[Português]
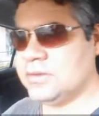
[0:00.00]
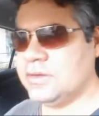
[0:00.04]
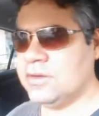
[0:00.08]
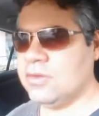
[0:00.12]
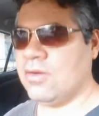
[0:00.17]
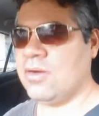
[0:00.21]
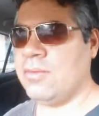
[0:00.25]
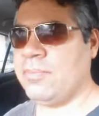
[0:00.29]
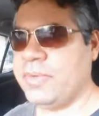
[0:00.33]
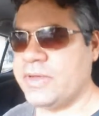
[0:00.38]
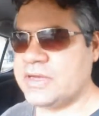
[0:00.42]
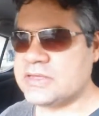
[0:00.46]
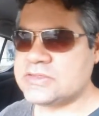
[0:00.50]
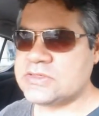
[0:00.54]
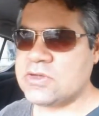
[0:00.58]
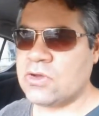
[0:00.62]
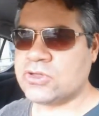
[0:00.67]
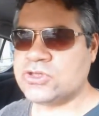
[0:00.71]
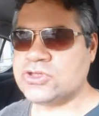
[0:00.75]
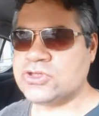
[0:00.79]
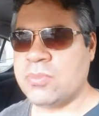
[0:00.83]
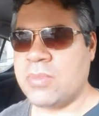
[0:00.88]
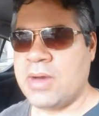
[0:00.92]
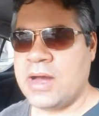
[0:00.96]
não apenas
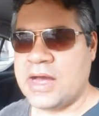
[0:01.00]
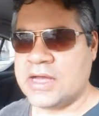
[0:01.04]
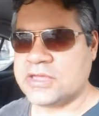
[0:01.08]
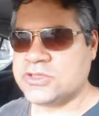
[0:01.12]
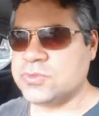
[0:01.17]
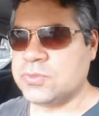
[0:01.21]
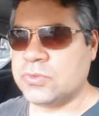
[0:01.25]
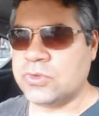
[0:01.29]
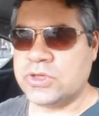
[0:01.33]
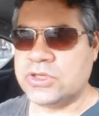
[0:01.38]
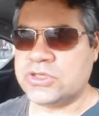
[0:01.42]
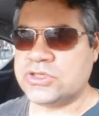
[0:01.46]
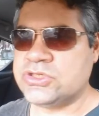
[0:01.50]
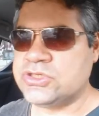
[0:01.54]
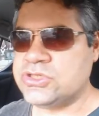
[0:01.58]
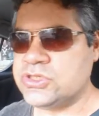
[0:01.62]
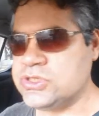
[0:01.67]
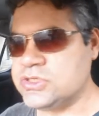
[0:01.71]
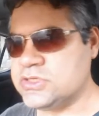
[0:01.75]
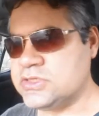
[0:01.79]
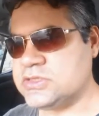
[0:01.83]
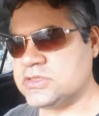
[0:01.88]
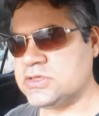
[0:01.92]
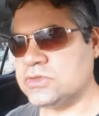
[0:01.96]
Hotmart,
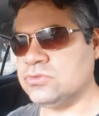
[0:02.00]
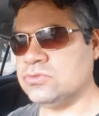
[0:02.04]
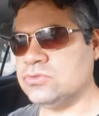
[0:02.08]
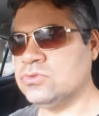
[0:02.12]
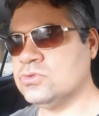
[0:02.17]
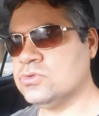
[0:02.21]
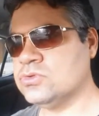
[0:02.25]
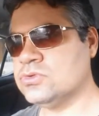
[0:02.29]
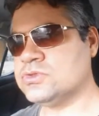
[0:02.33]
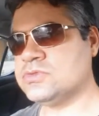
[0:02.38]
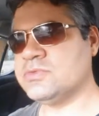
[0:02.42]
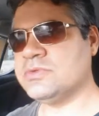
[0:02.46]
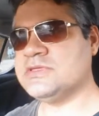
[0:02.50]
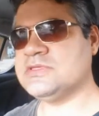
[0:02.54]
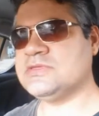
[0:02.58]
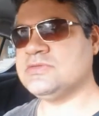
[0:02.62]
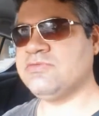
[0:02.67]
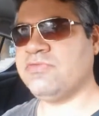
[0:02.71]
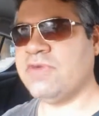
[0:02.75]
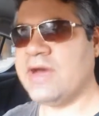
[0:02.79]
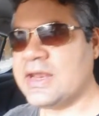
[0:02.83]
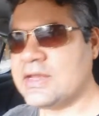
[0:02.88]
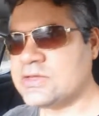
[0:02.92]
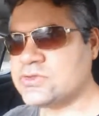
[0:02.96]
Monetize, Eduz, mas
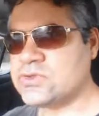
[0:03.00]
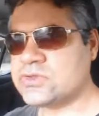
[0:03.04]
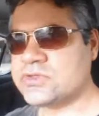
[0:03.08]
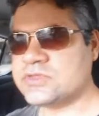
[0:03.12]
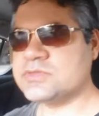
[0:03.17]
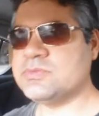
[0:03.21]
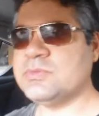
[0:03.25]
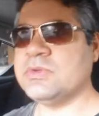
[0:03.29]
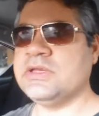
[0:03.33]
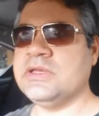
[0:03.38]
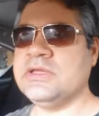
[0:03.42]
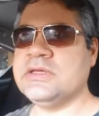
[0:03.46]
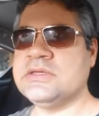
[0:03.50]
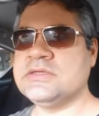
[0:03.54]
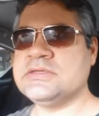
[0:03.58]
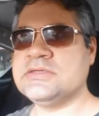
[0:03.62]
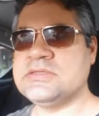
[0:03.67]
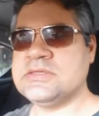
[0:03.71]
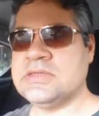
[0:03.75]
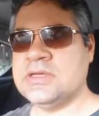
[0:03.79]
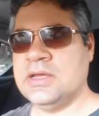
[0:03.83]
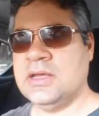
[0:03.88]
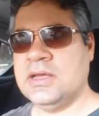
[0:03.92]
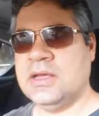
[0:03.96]
várias outras
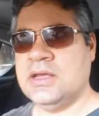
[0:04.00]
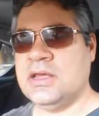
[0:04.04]
maneiras.